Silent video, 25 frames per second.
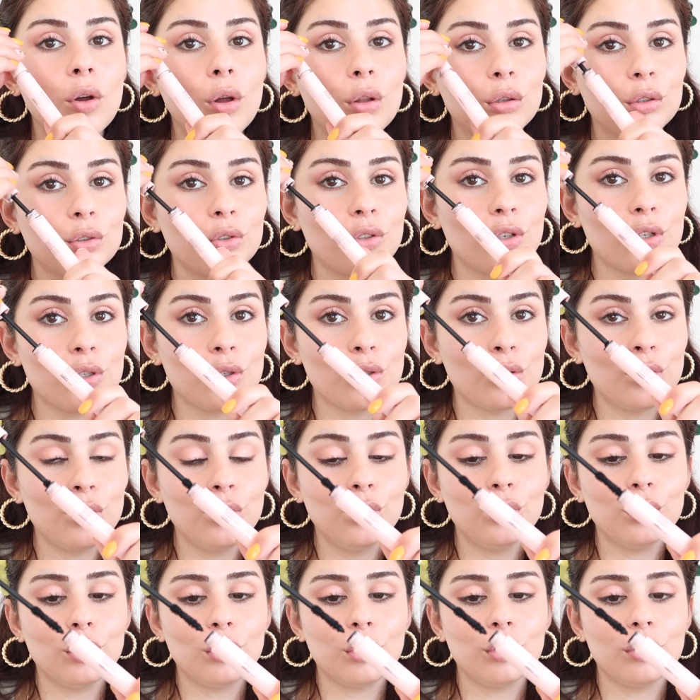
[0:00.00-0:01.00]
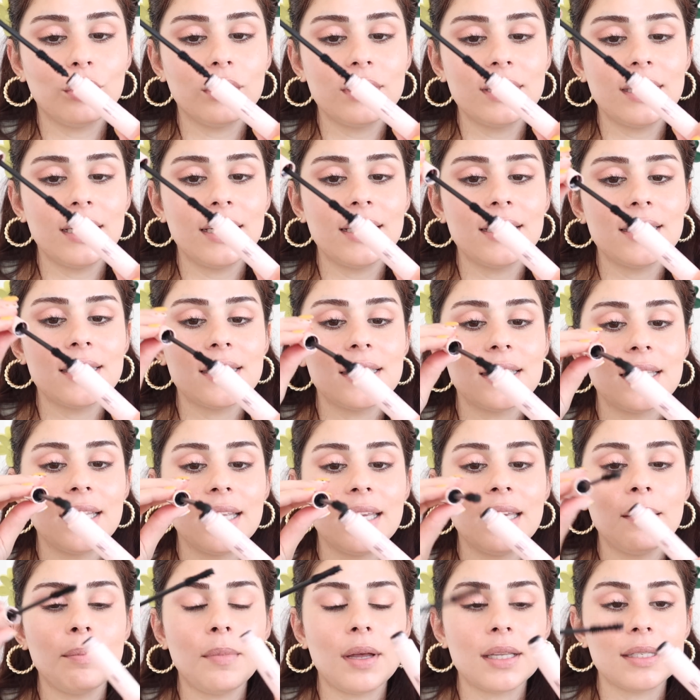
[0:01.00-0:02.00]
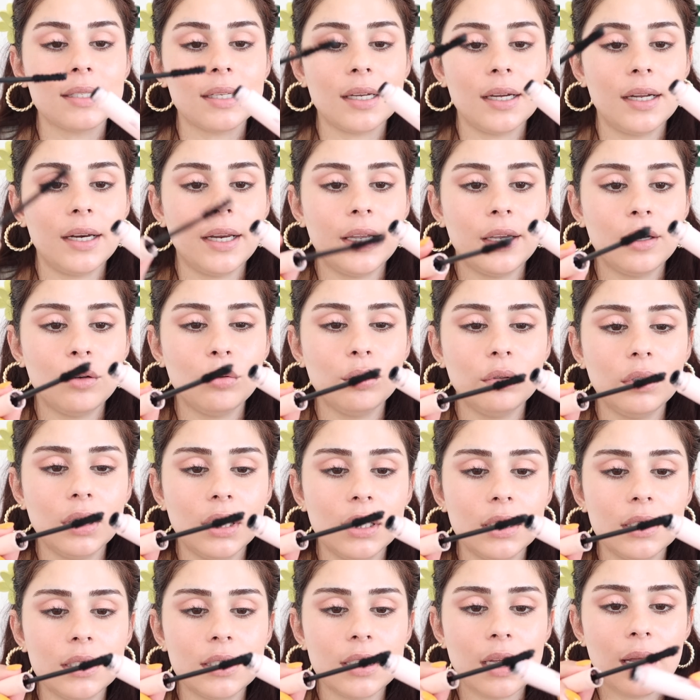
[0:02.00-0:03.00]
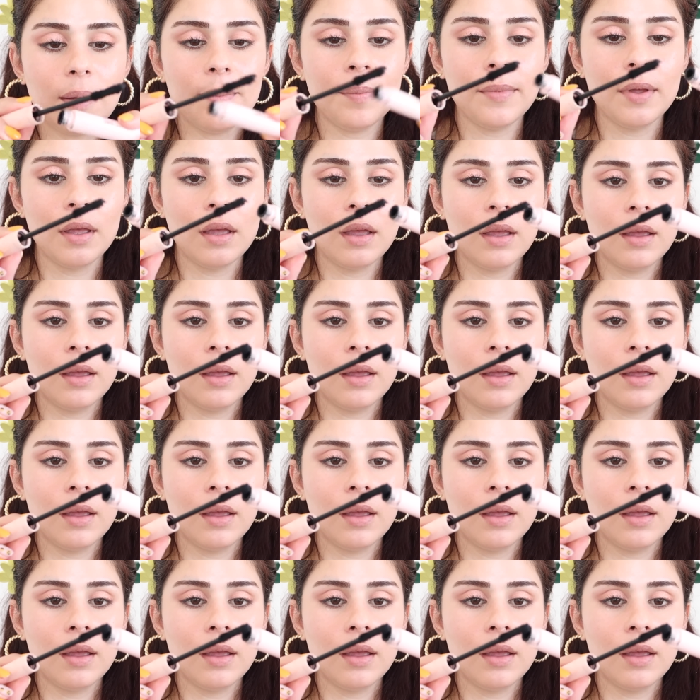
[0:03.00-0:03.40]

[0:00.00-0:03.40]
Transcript: Golden Rose'un Nude Look serisindeki maskarayı kullanacağım.